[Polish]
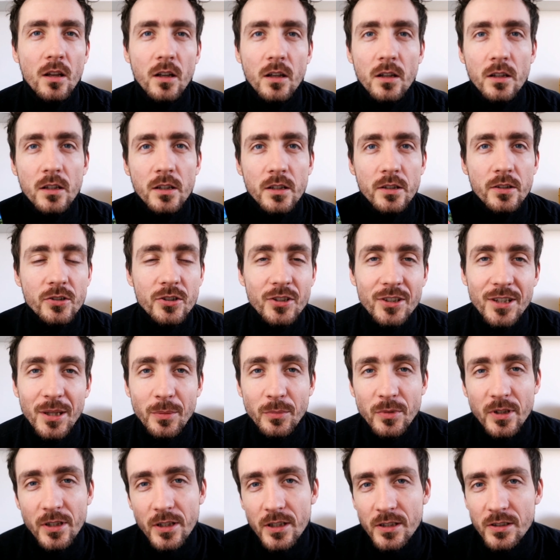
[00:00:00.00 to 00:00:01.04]
E,
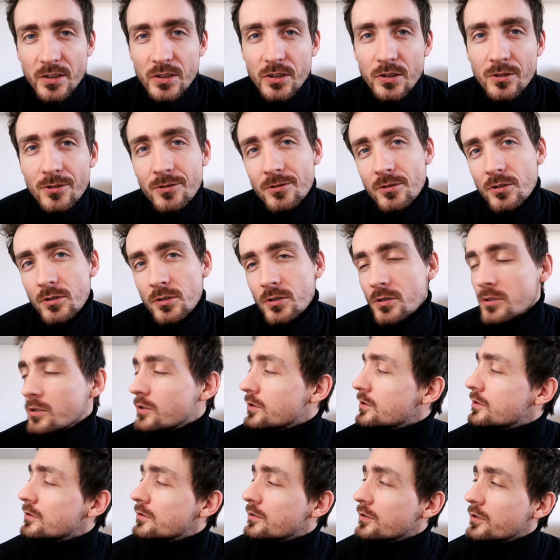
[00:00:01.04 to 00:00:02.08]
czytam teraz
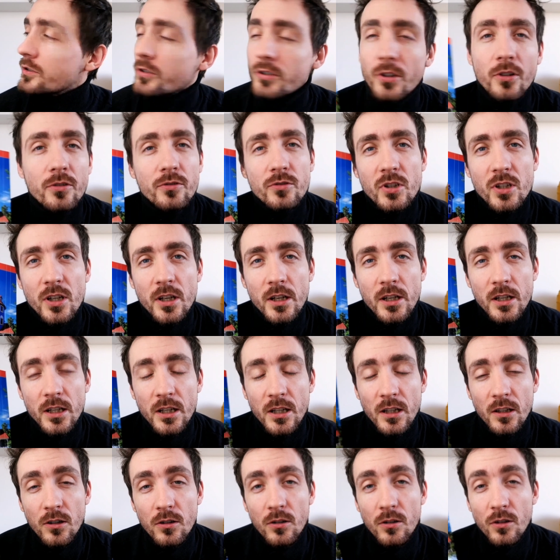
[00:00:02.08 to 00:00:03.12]

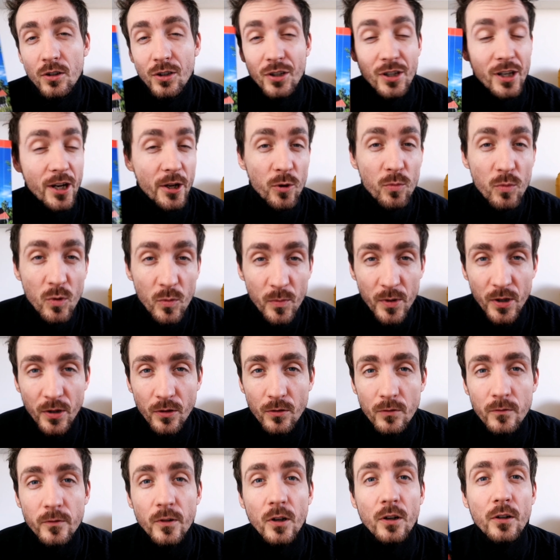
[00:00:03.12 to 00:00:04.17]
książkę o kraju
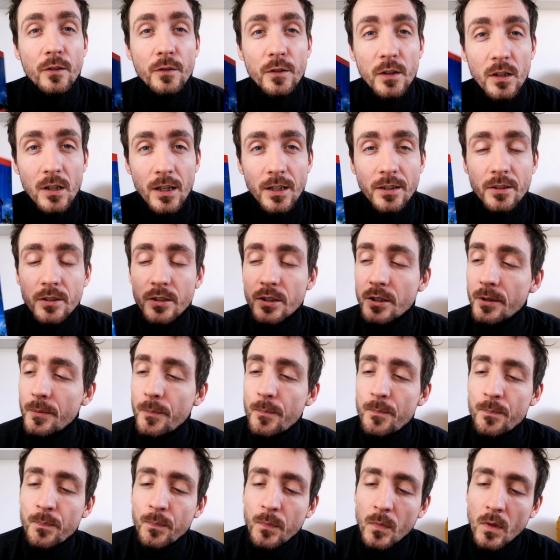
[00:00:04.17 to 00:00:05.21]
muminków, o Finlandii.
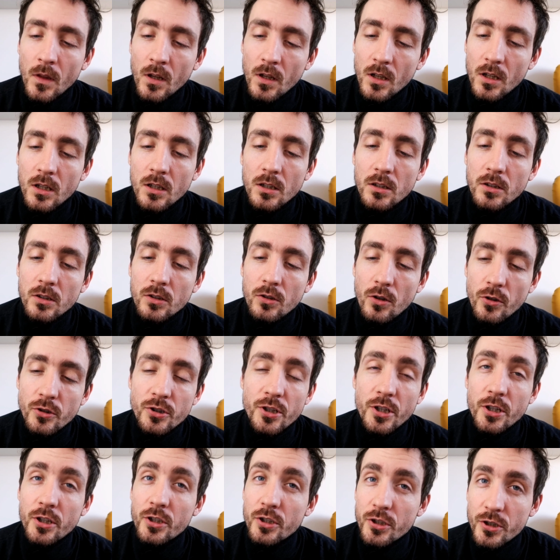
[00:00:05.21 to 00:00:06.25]

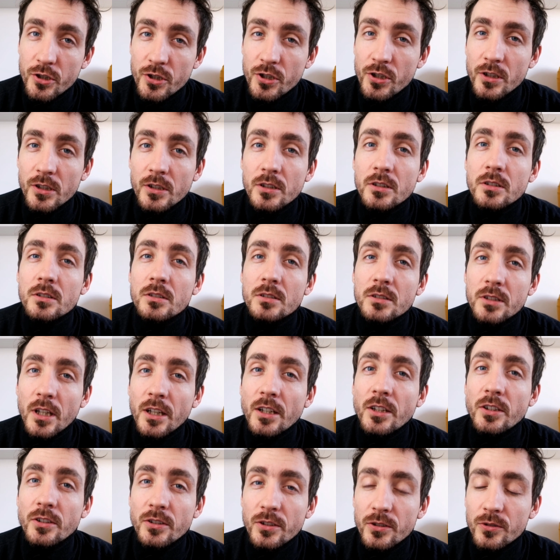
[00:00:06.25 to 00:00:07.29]
Kocie chrzciny,
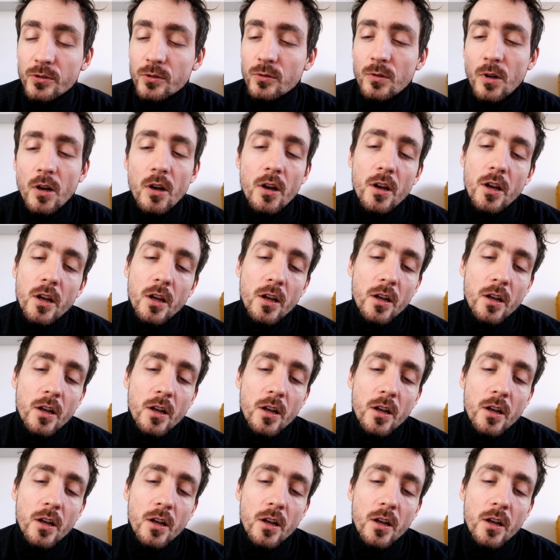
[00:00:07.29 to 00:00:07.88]
taki tytuł.